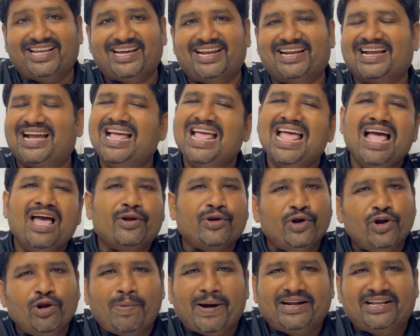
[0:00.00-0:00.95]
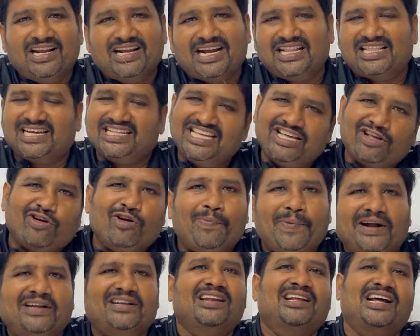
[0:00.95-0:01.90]
కనుక రెండు పార్టీలు కాదు కానీ ఇరవై
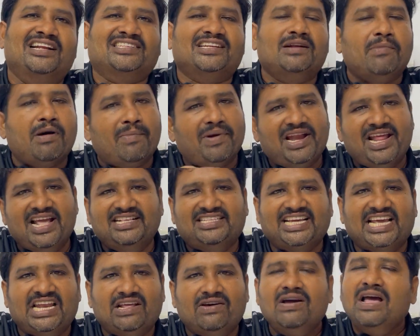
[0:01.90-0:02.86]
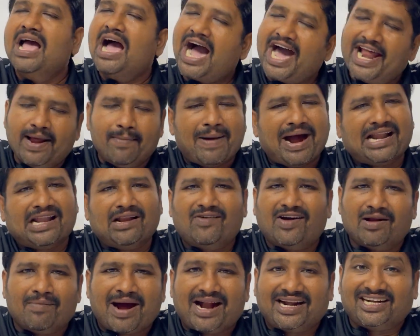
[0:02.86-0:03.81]
పార్టీలు కలిసినా మమ్మల్ని ఏం చేయలేదు అనే మాటలు
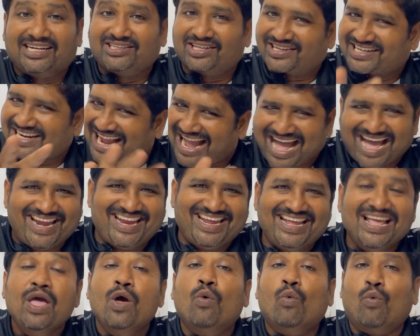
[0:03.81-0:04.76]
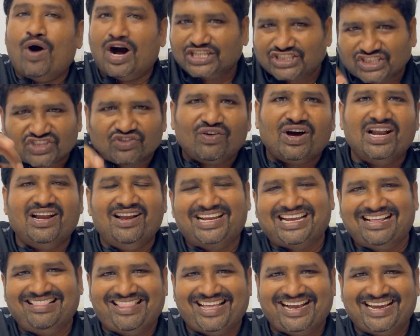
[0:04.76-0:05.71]
వాళ్ళు మాట్లాడతారు కానీ వాస్తవాల్లోకి
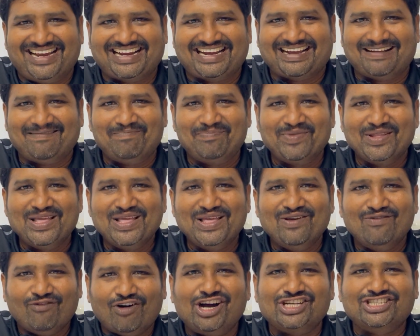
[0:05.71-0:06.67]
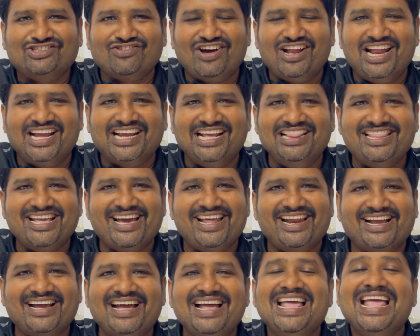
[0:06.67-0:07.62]
వెళ్తే కనుక వాస్తవాల్లోకి వెళ్తే
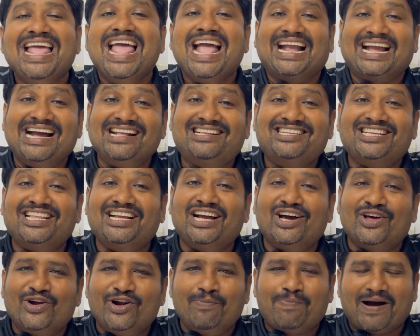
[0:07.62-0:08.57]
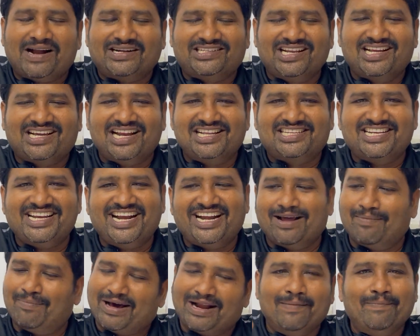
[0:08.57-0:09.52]
కనుక ఖచ్చితంగా రెండు పార్టీలు కలిసినాయి అంటే
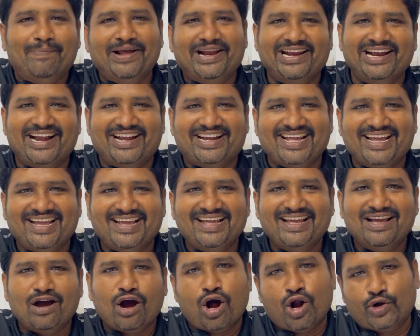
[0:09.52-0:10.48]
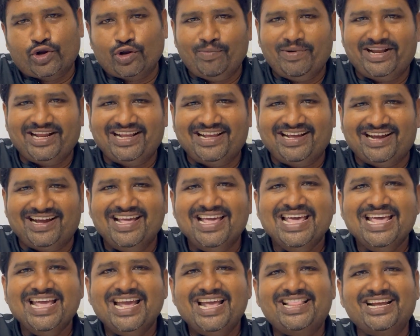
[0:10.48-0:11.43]
బలం పెరిగినట్టే ఆటోమేటిక్గా
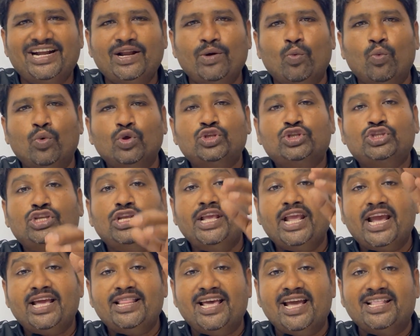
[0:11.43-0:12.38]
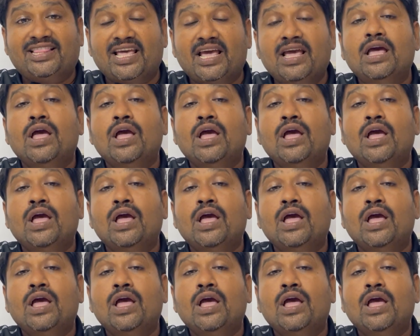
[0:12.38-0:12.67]
ఎందుకంటే ఏదైతే